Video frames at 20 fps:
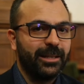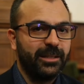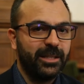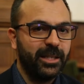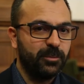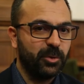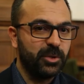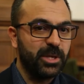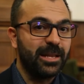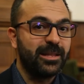che
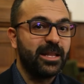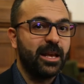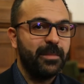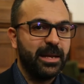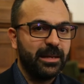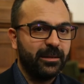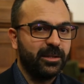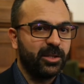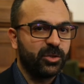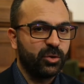tipo di
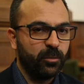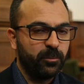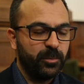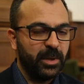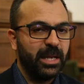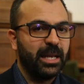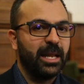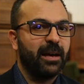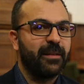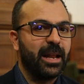andamenti sul
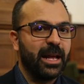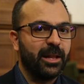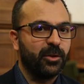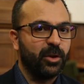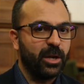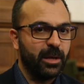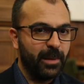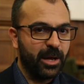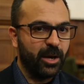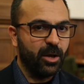PIL
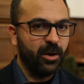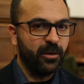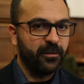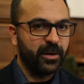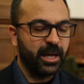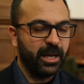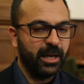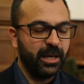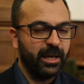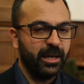avranno le
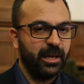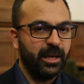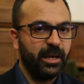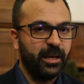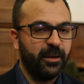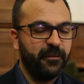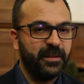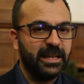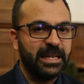manovre eh,